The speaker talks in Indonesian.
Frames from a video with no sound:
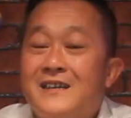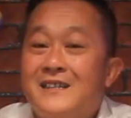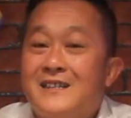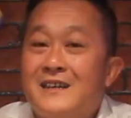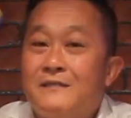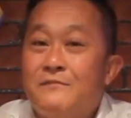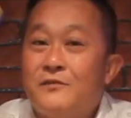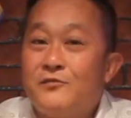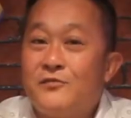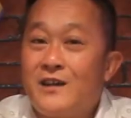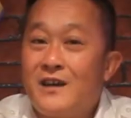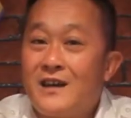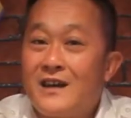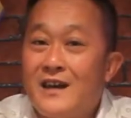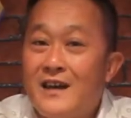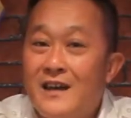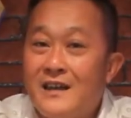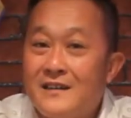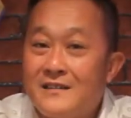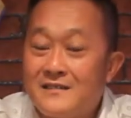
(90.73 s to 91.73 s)
kita
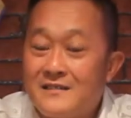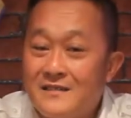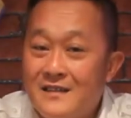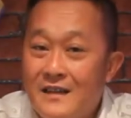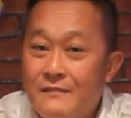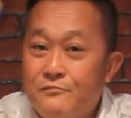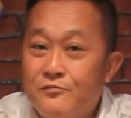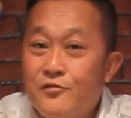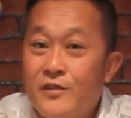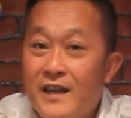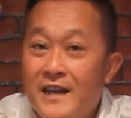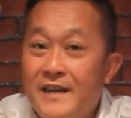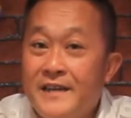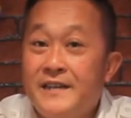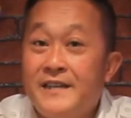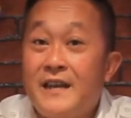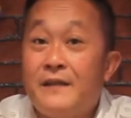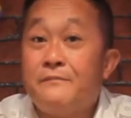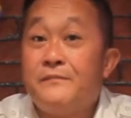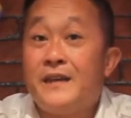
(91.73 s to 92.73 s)
menggunakan lampu LED
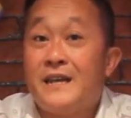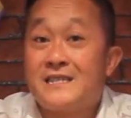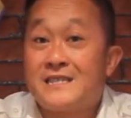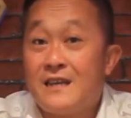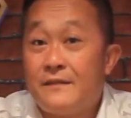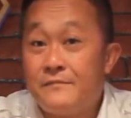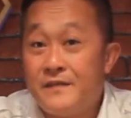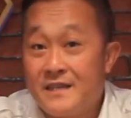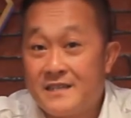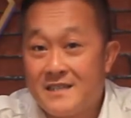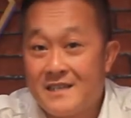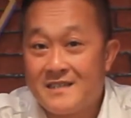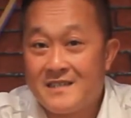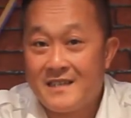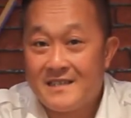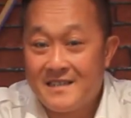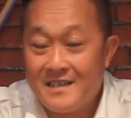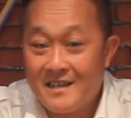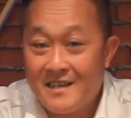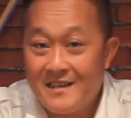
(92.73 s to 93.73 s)
yang biasa-biasa
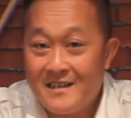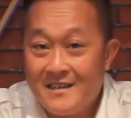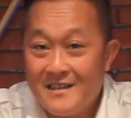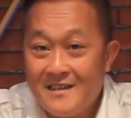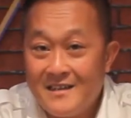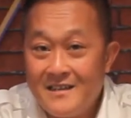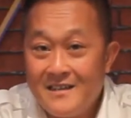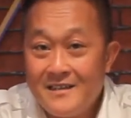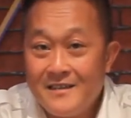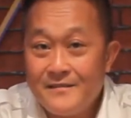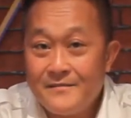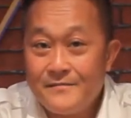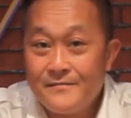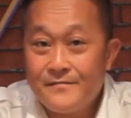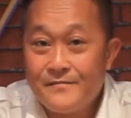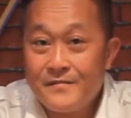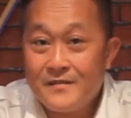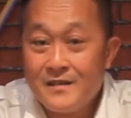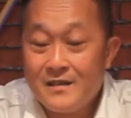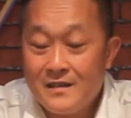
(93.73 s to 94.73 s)
saja.
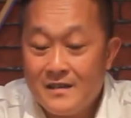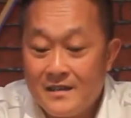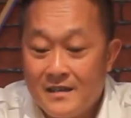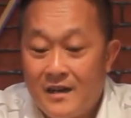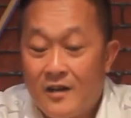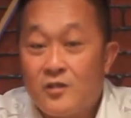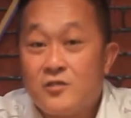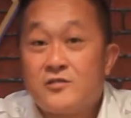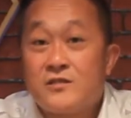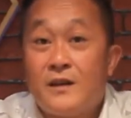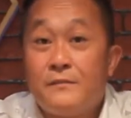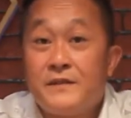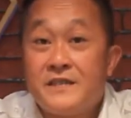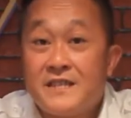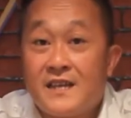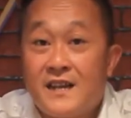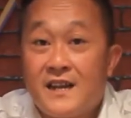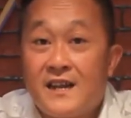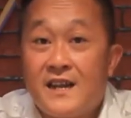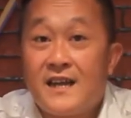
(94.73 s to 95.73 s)
Kalau sudah
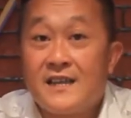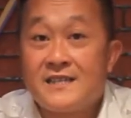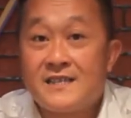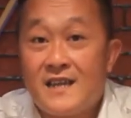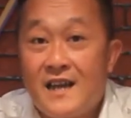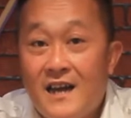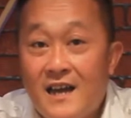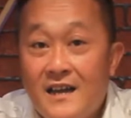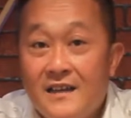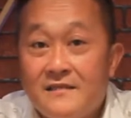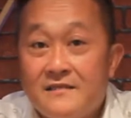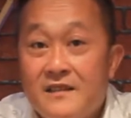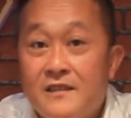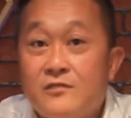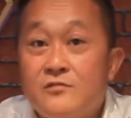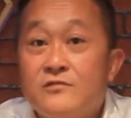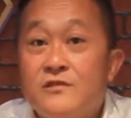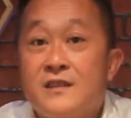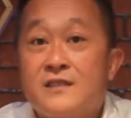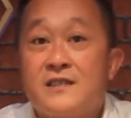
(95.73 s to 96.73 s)
bicara rasa,
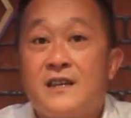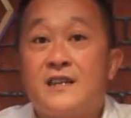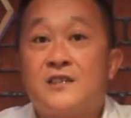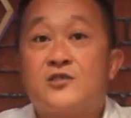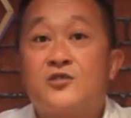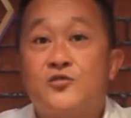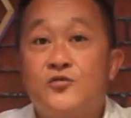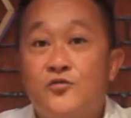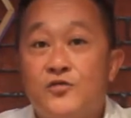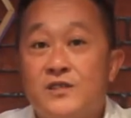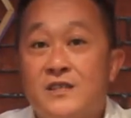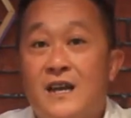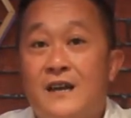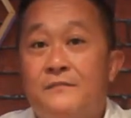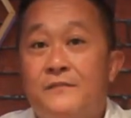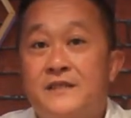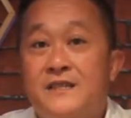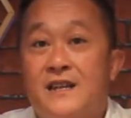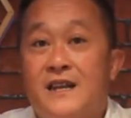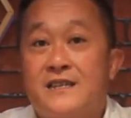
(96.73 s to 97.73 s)
tentunya saya
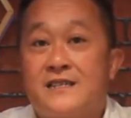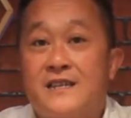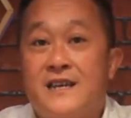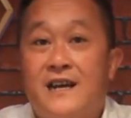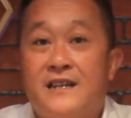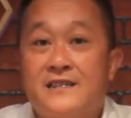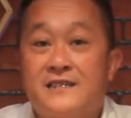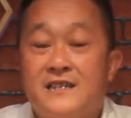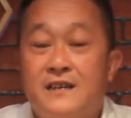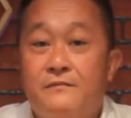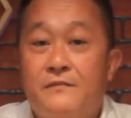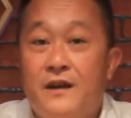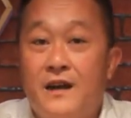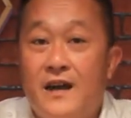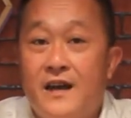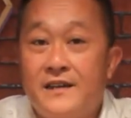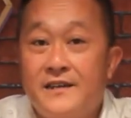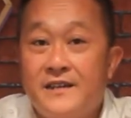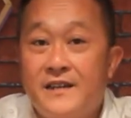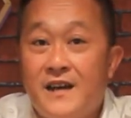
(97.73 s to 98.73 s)
susah menjelaskan sama
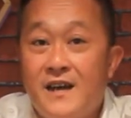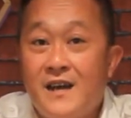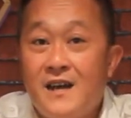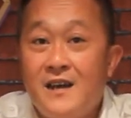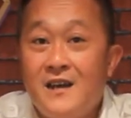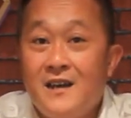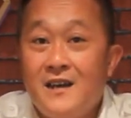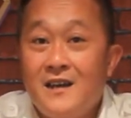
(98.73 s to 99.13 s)
Anda